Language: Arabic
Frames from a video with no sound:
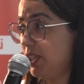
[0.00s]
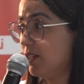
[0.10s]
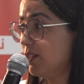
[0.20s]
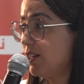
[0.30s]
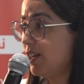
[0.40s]
في
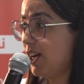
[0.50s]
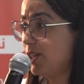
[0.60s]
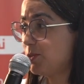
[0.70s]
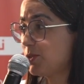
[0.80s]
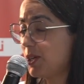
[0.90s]
المغرب
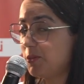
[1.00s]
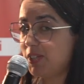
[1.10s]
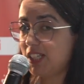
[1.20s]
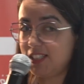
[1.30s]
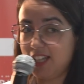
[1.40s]
في
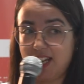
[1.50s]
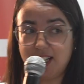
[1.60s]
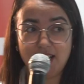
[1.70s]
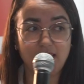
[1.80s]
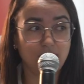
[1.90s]
محاصره
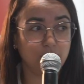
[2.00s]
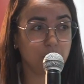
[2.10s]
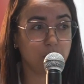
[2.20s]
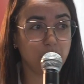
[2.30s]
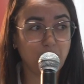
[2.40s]
هذا المرض
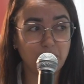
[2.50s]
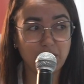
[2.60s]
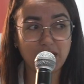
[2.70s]
وتحويله الى